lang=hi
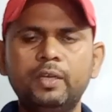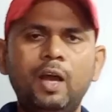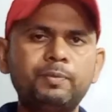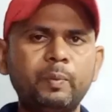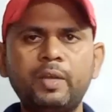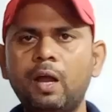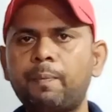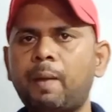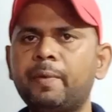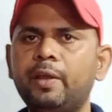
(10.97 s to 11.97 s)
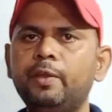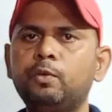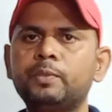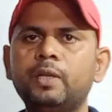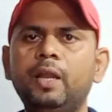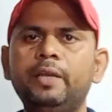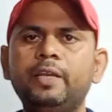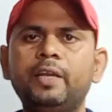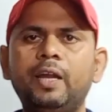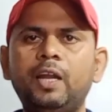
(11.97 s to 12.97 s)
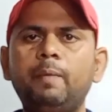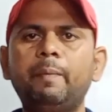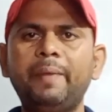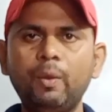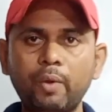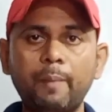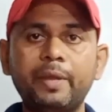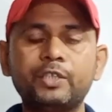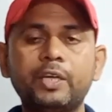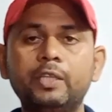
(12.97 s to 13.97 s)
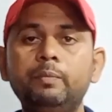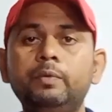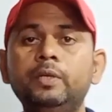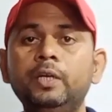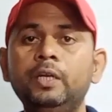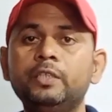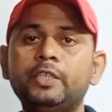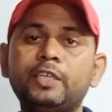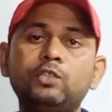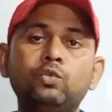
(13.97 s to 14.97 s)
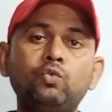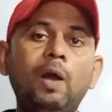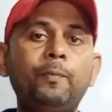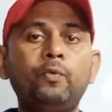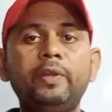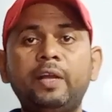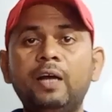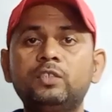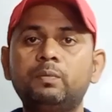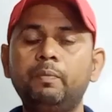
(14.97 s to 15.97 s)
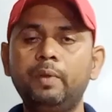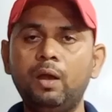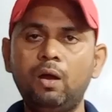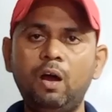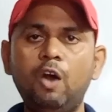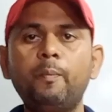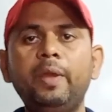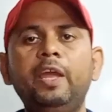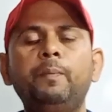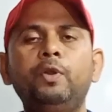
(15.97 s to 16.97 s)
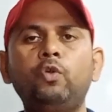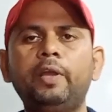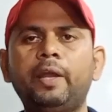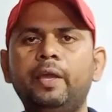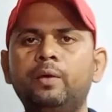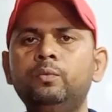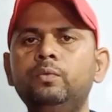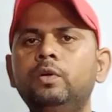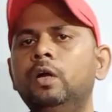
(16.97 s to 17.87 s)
है आप सभी का आपका अपना यूट्यूब चैनल आई गाइडलाइन में मैं हूँ रामबियाश यादव जैसा कि दोस्तों आप लोगों के लिए एक आज और मैं एक वीडियो लेकर आया हूँ